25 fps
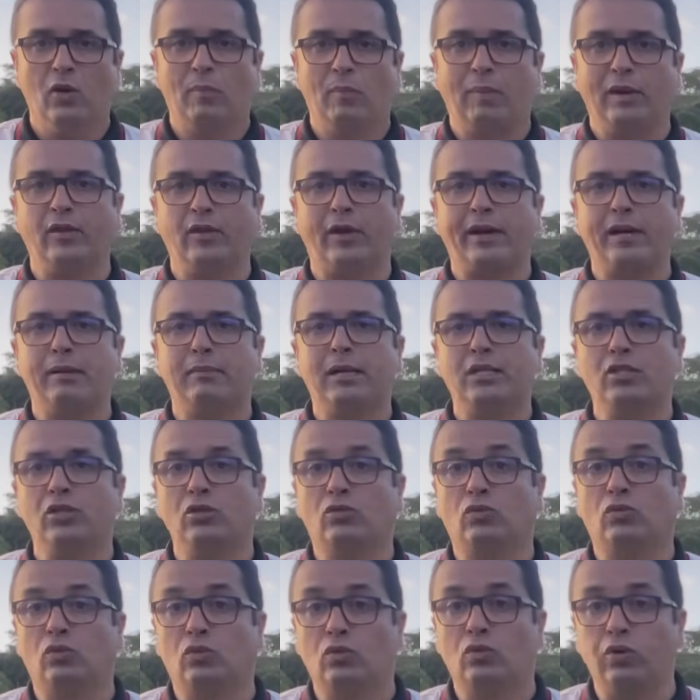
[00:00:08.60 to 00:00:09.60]
o panorama de
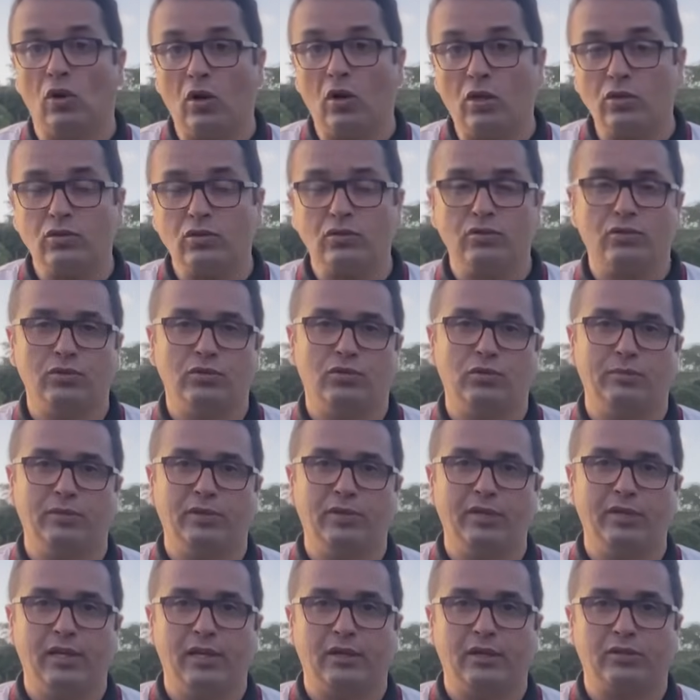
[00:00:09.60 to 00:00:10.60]
todos os
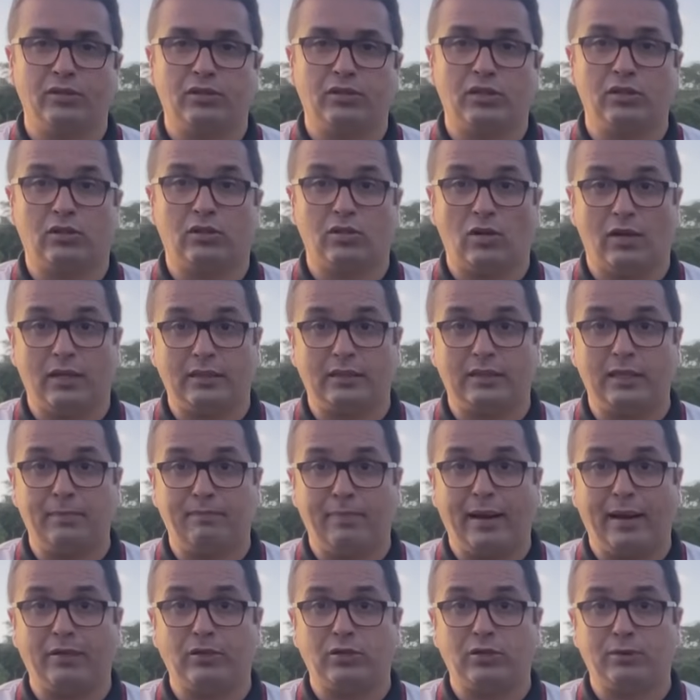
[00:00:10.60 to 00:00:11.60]
rubro-negros que torcem
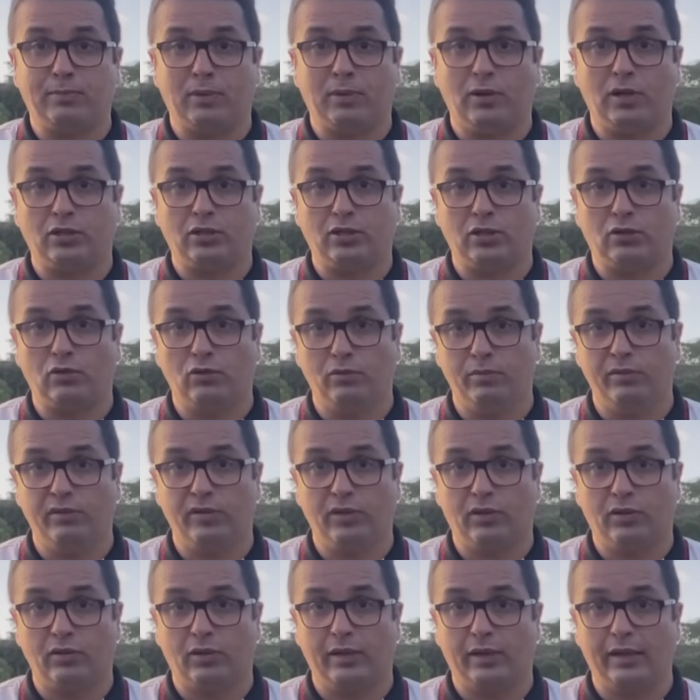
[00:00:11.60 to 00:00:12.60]
para o Esporte Clube
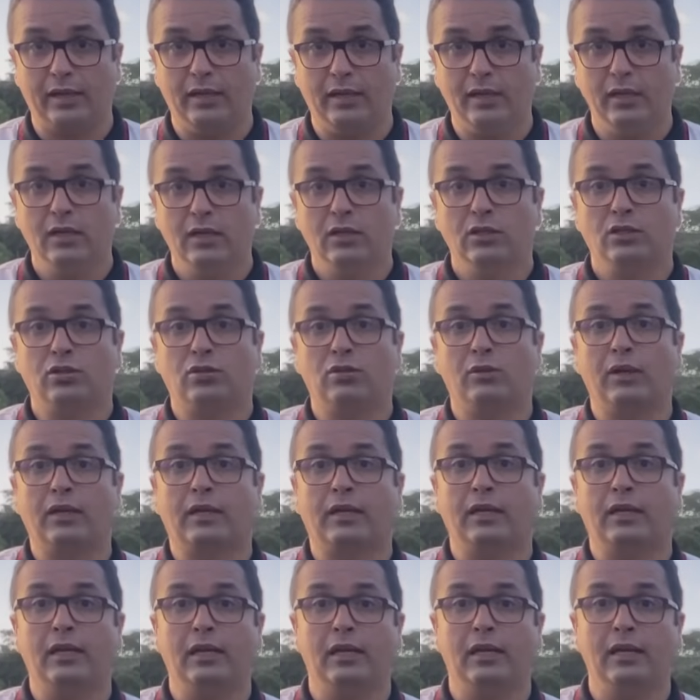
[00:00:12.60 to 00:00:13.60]
Vitória. Estou
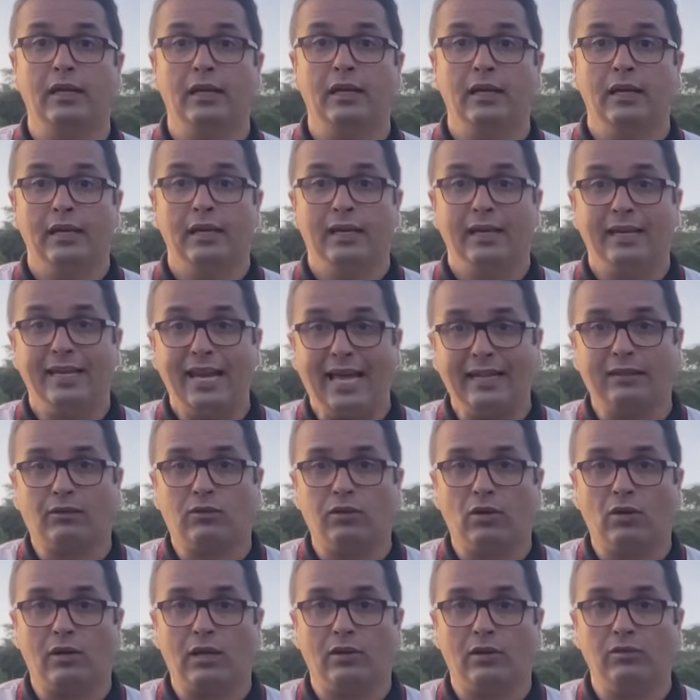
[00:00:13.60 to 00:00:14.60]
aqui na
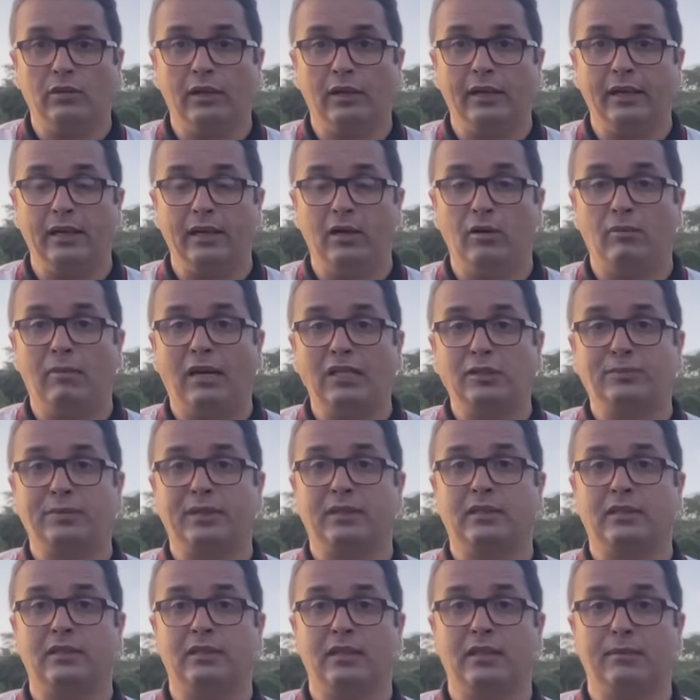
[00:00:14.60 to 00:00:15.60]
Toca do Leão, mais
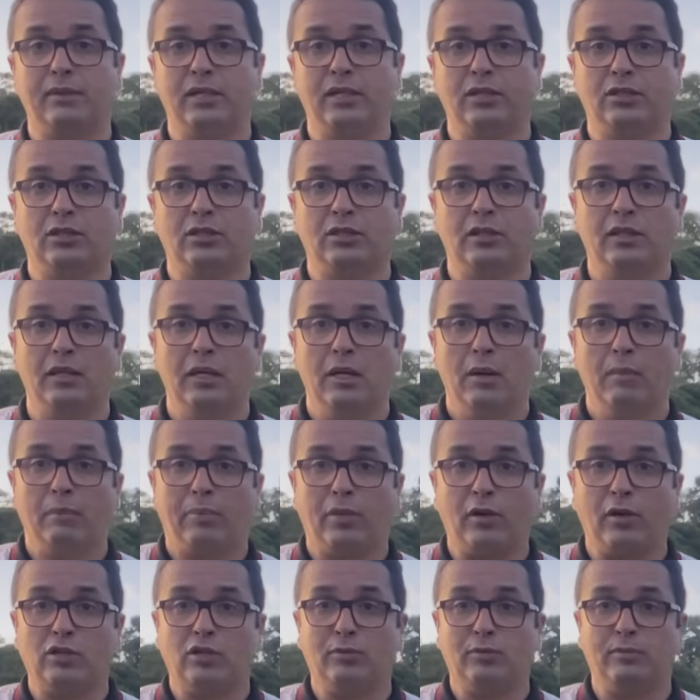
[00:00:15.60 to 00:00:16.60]
precisamente
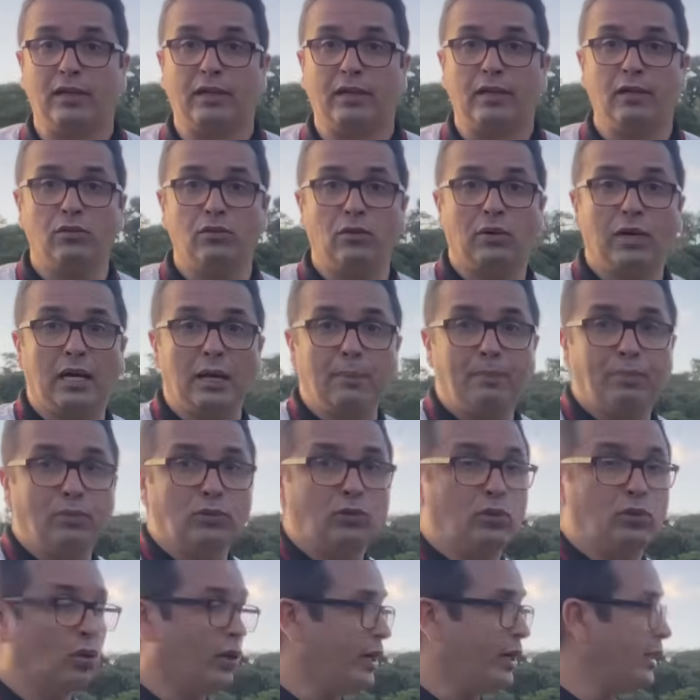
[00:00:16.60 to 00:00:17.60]
próximo aqui do campo
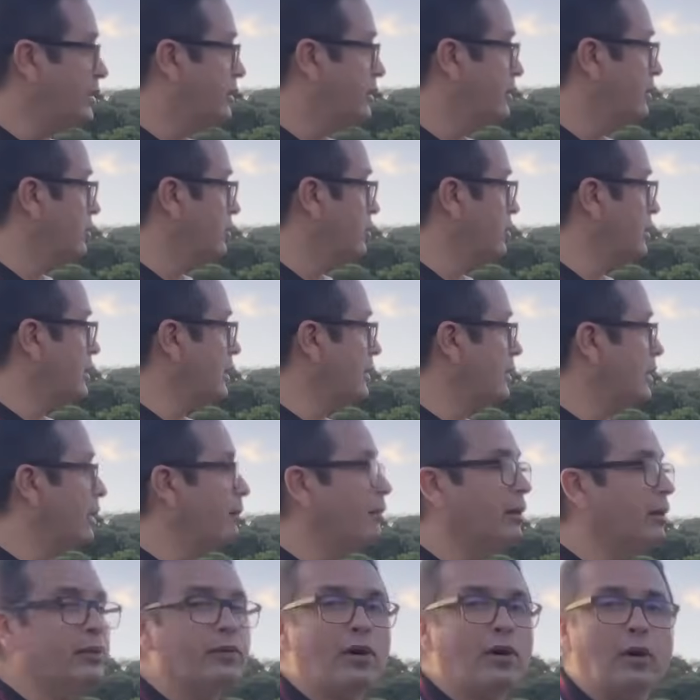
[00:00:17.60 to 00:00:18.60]
2 do CT
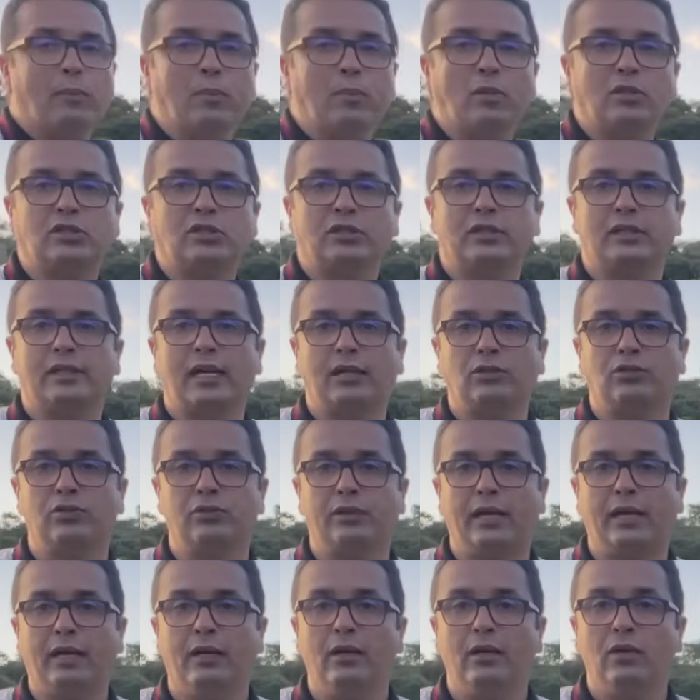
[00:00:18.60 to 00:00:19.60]
Manuel Ponte
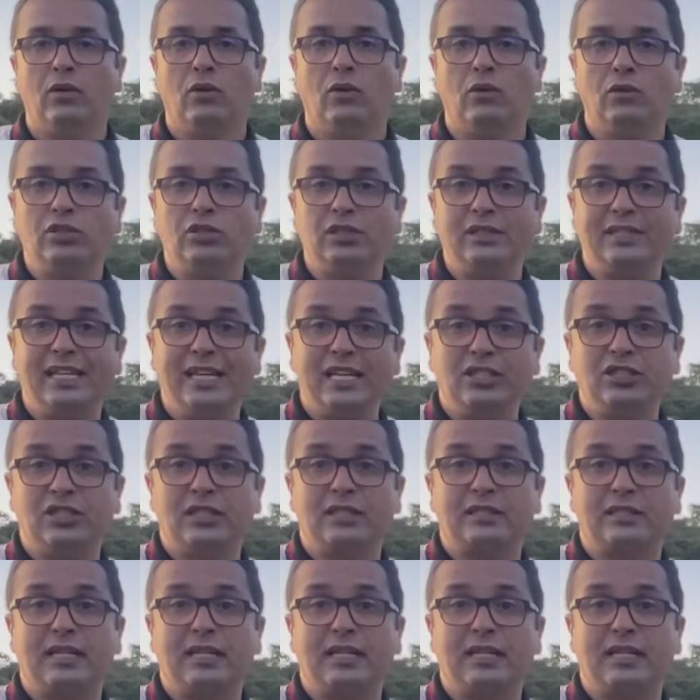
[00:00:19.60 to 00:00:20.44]
Sanajura, onde neste